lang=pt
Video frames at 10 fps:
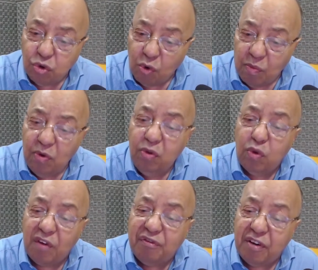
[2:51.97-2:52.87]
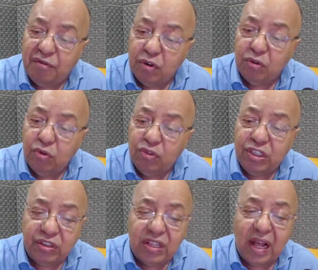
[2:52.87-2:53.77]
E sou muito a favor do
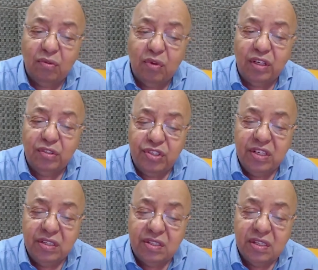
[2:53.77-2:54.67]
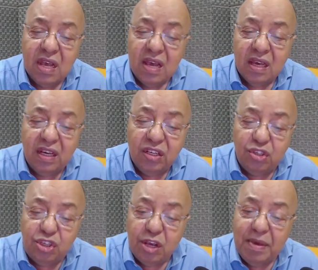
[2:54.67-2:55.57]
ditado que diz
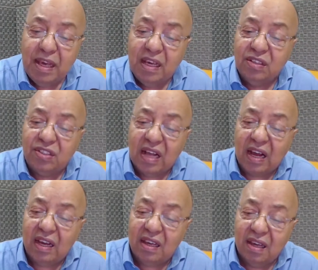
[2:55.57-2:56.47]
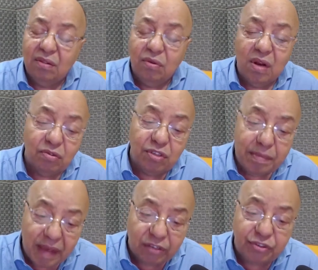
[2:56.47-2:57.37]
que time que está ganhando não
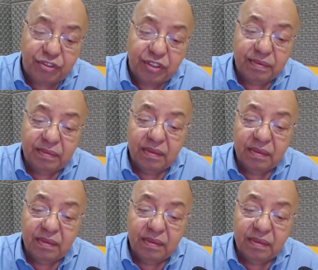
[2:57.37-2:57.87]
se mexe.